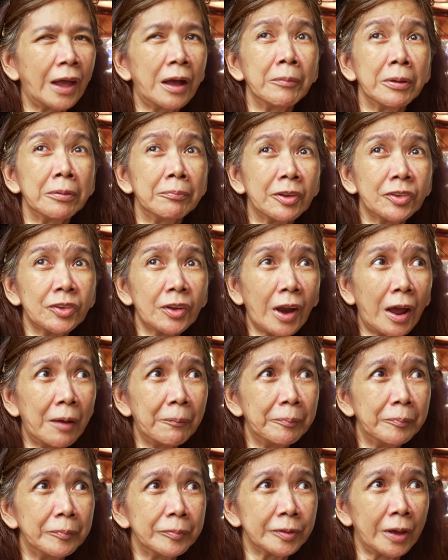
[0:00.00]
namin masarap,
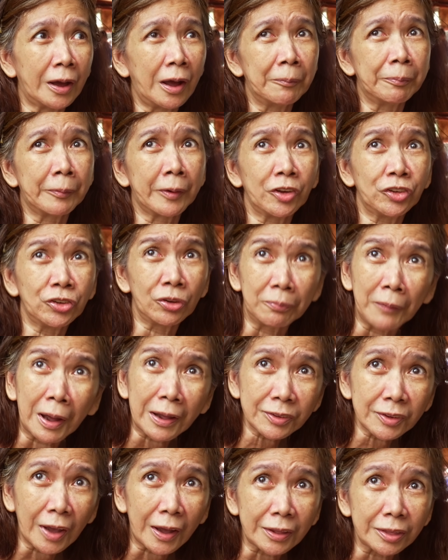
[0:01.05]
kaka presyong
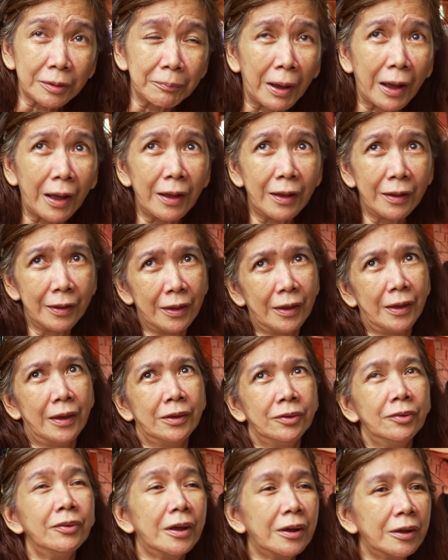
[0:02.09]
masa, di ba?
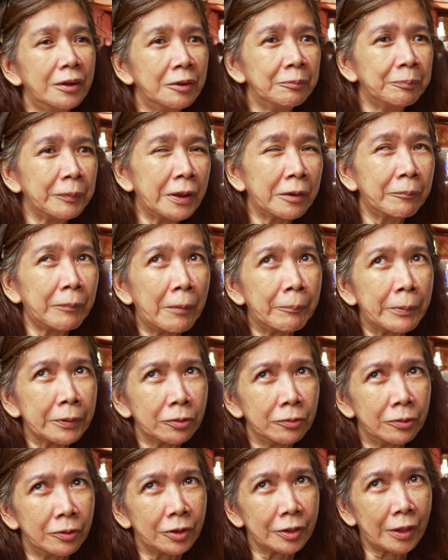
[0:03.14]
Yun lang ang
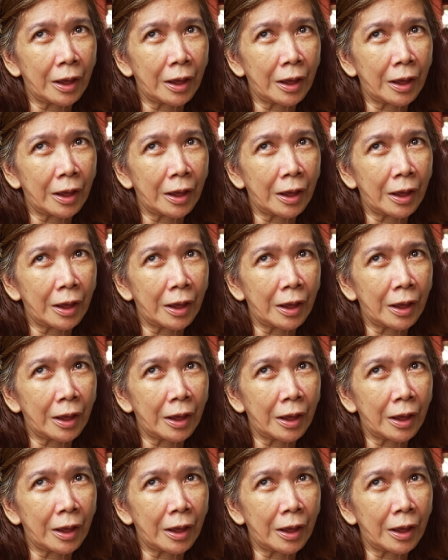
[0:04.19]
pinagpapatuloy